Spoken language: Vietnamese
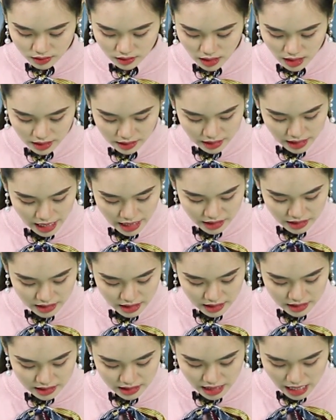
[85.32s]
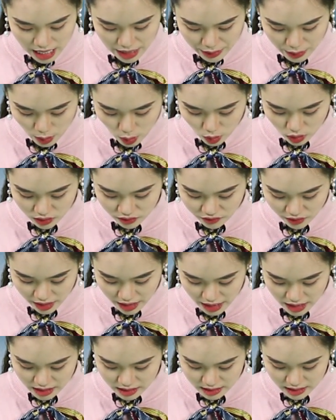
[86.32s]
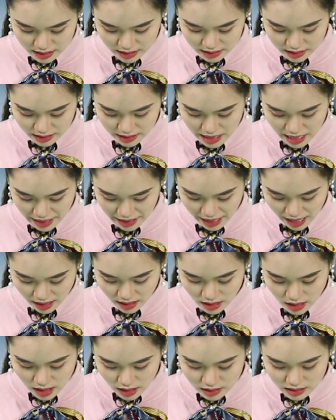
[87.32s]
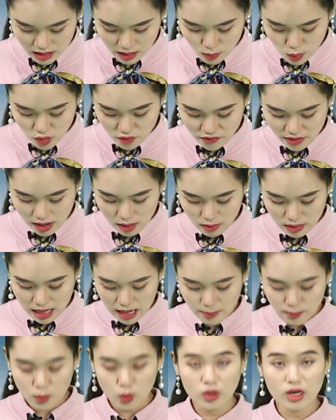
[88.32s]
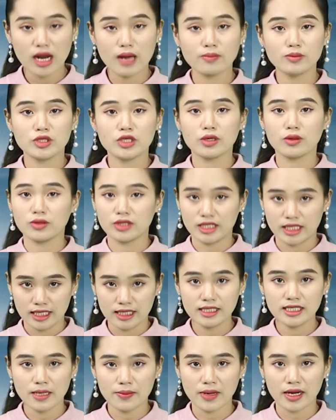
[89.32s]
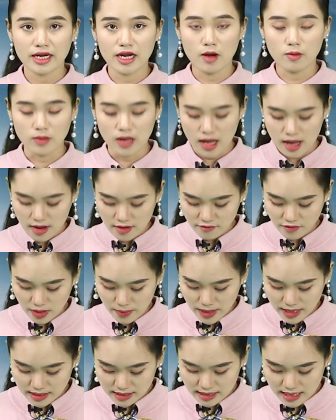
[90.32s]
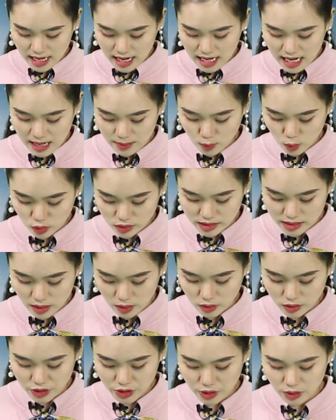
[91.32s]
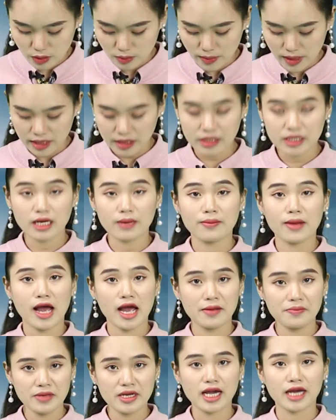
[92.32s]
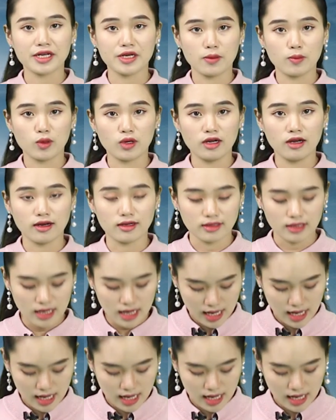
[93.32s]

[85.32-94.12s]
Tại SCC Hà Nội và SCC Đà Nẵng, giá mua vào là 45 triệu 900 ngàn đồng và bán ra là 46 triệu 720 ngàn đồng một lượng.